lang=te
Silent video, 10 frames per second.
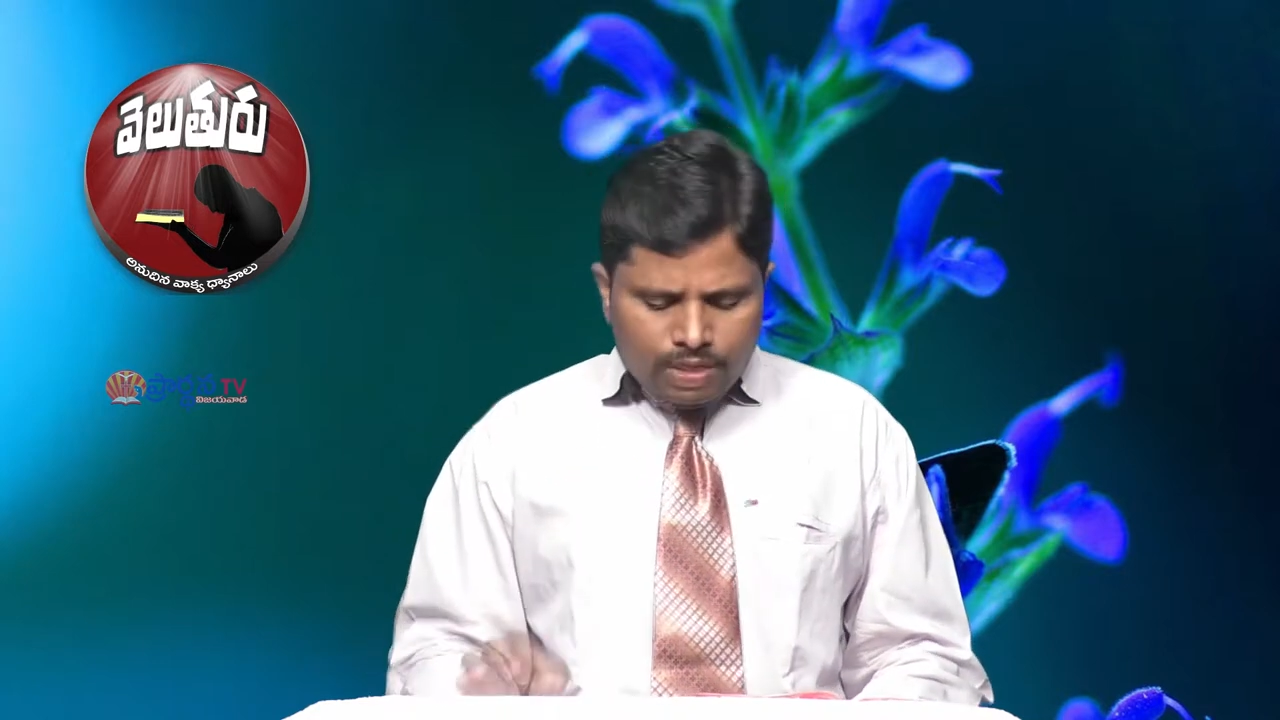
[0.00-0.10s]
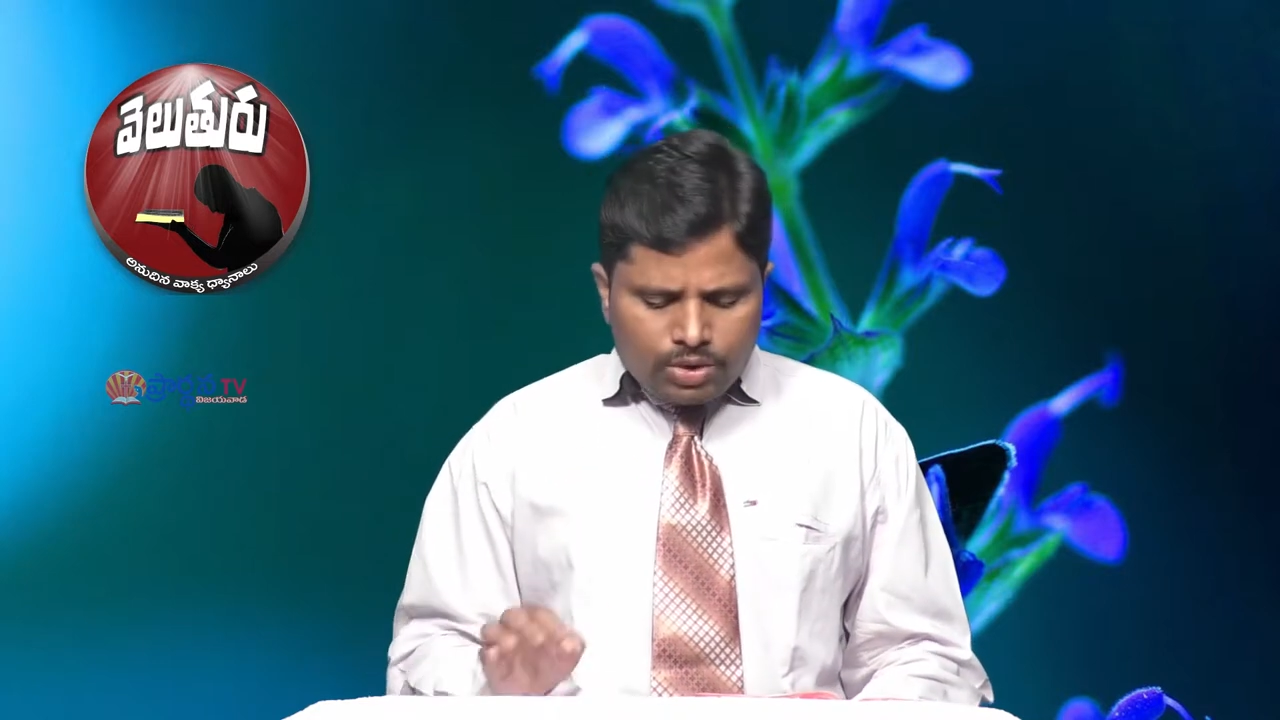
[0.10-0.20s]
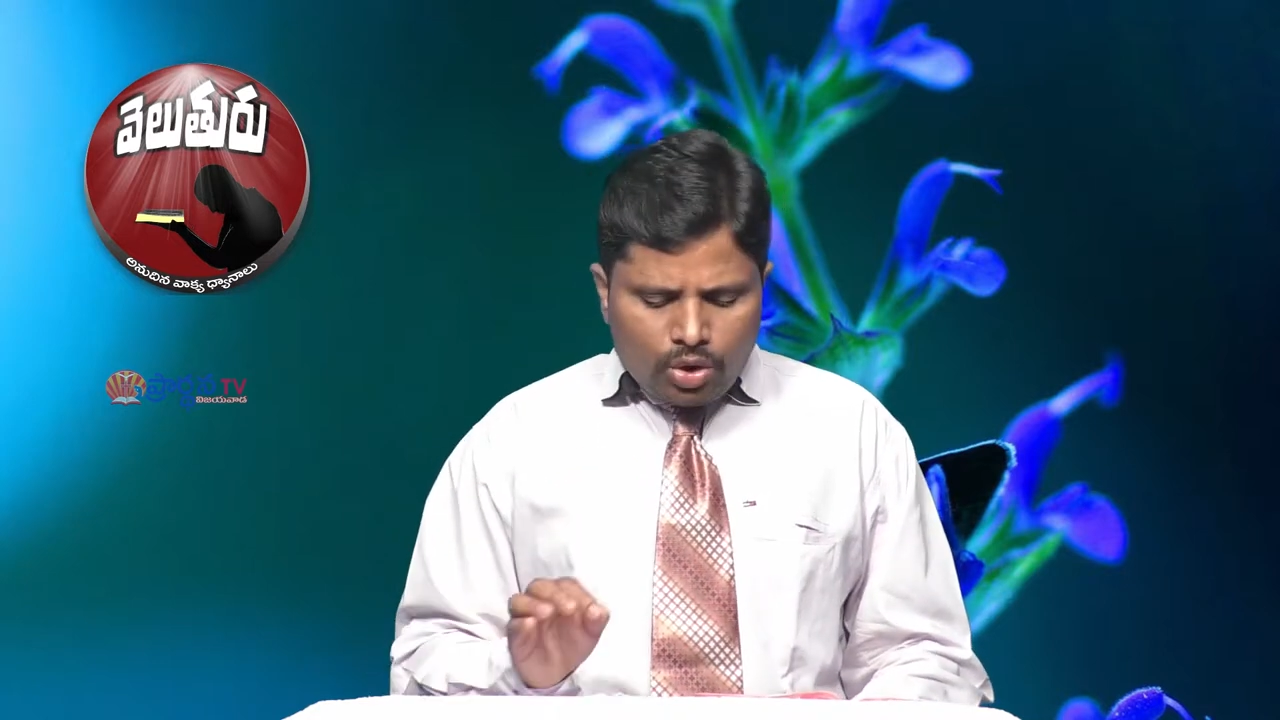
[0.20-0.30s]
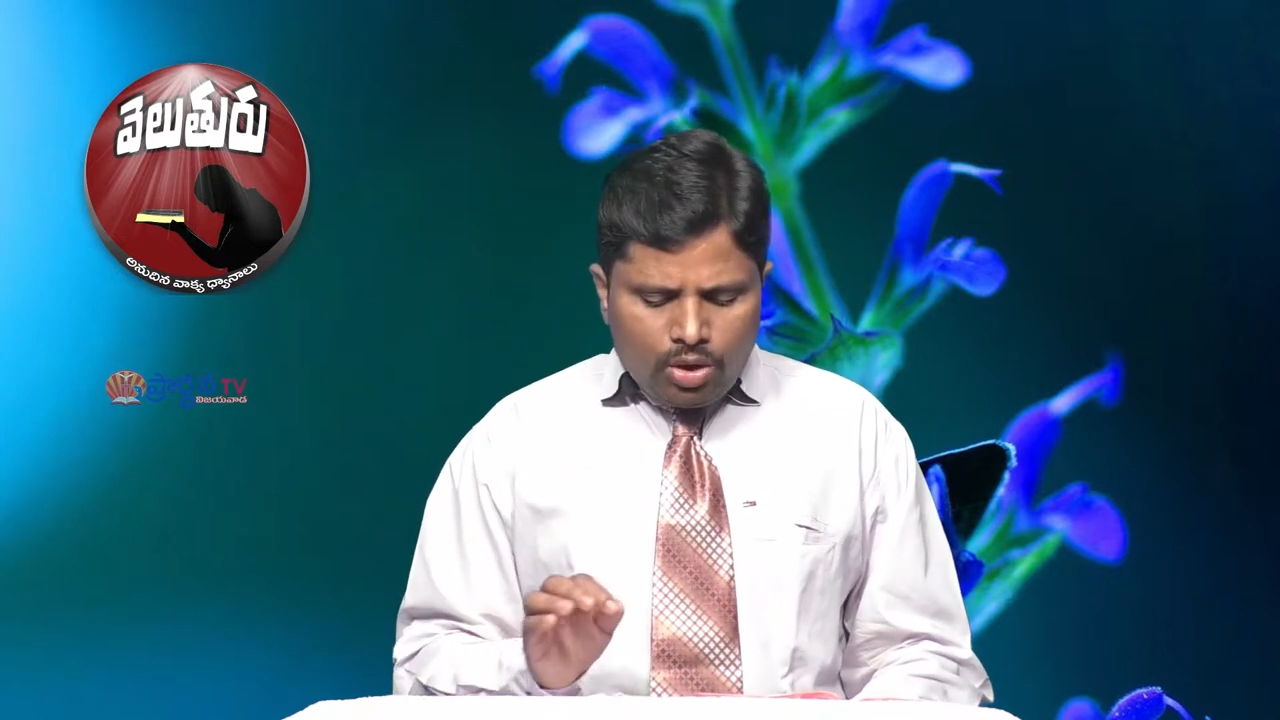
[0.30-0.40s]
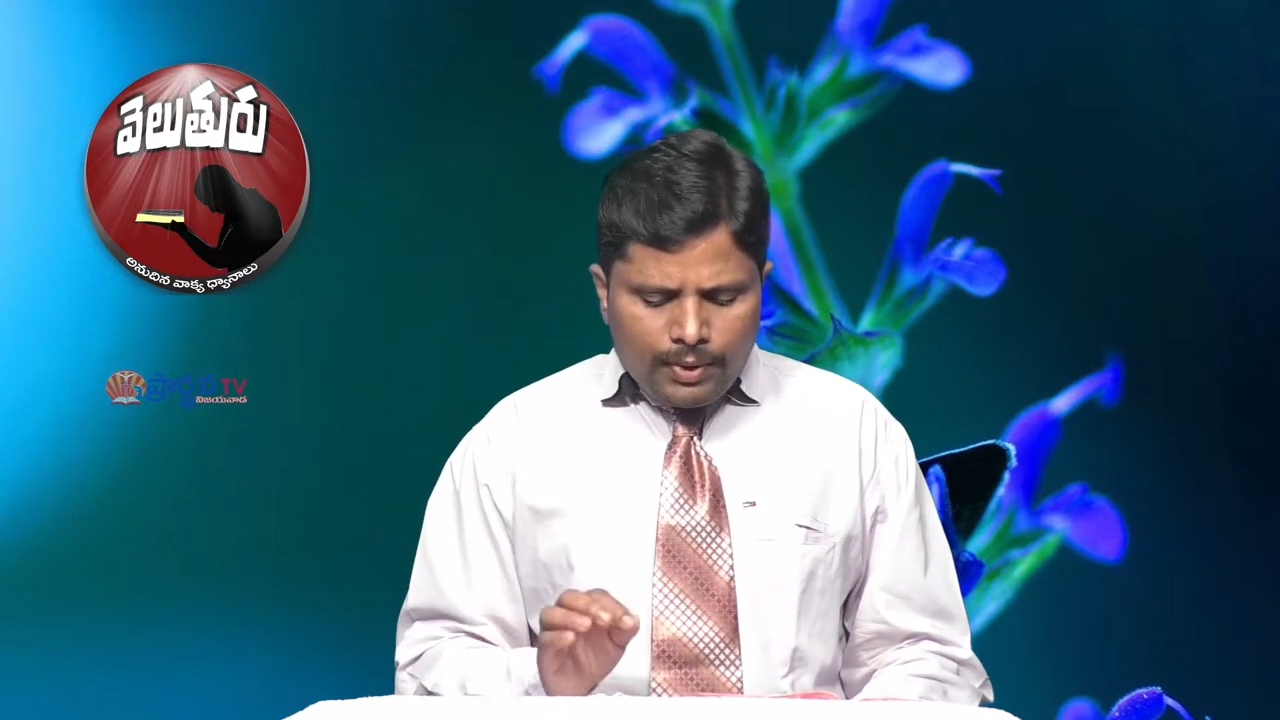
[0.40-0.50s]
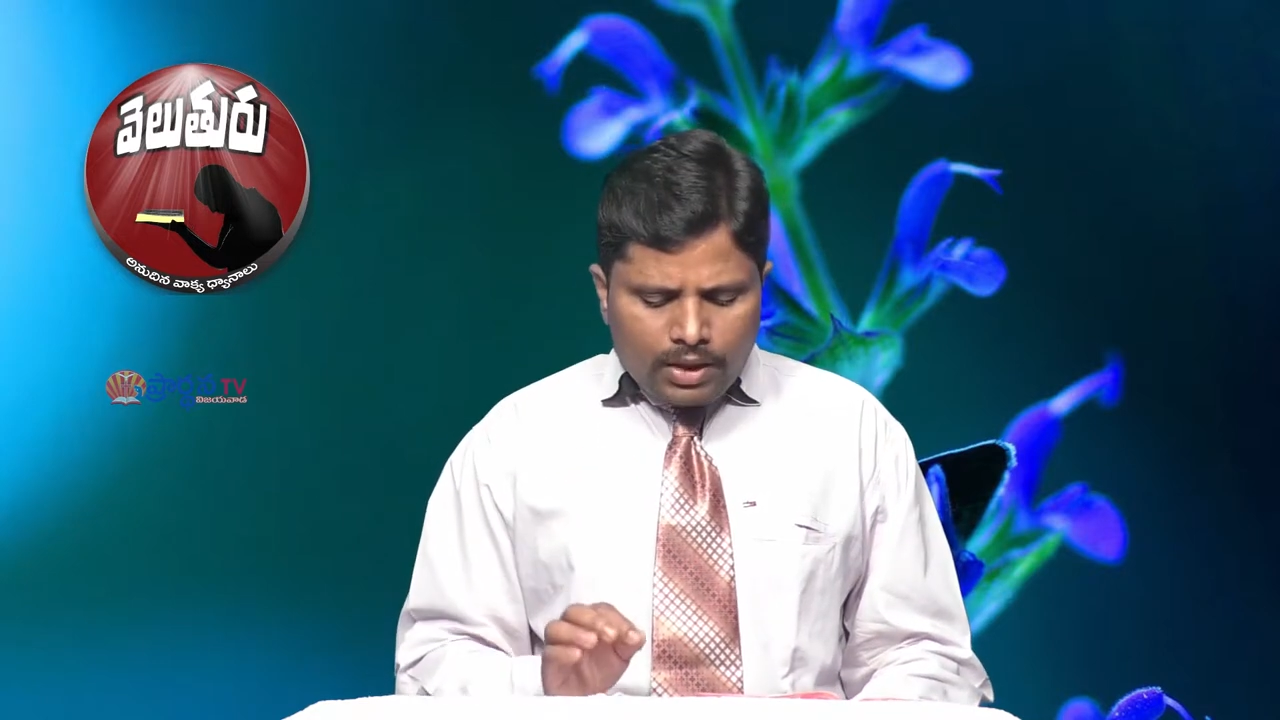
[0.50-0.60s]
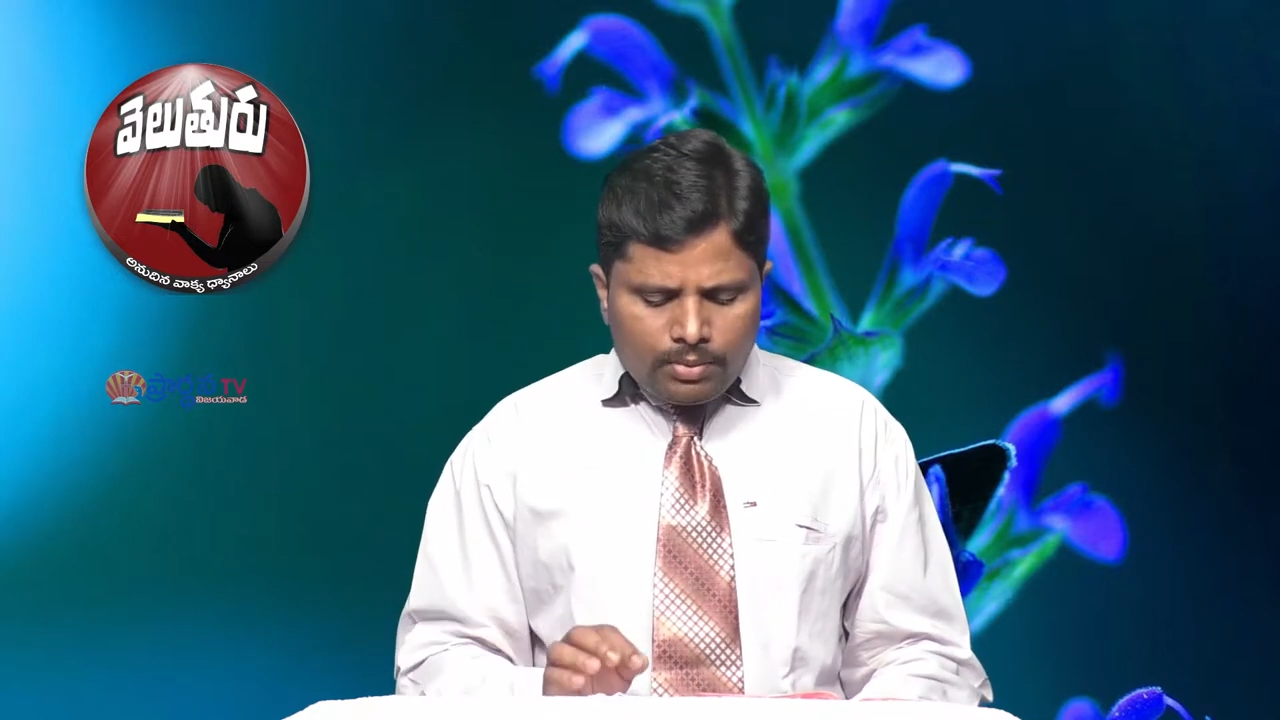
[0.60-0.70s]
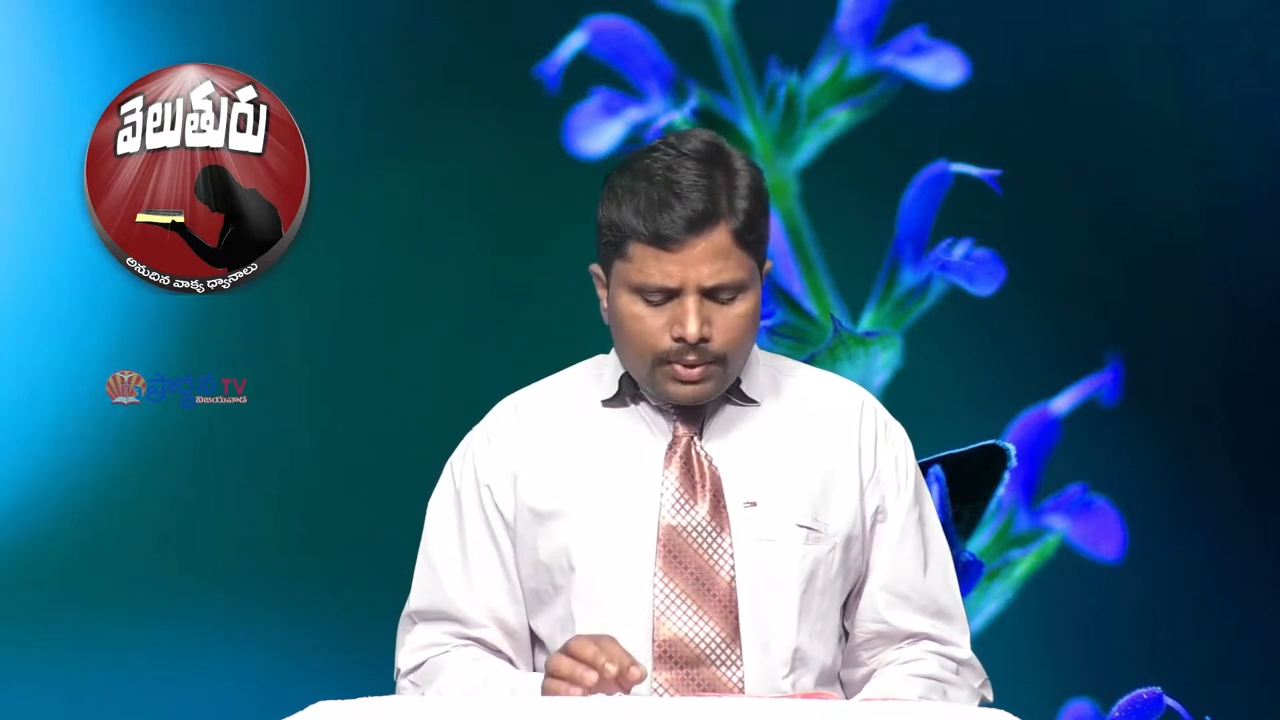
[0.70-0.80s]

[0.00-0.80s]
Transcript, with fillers: ఈ త్రోవ పక్కన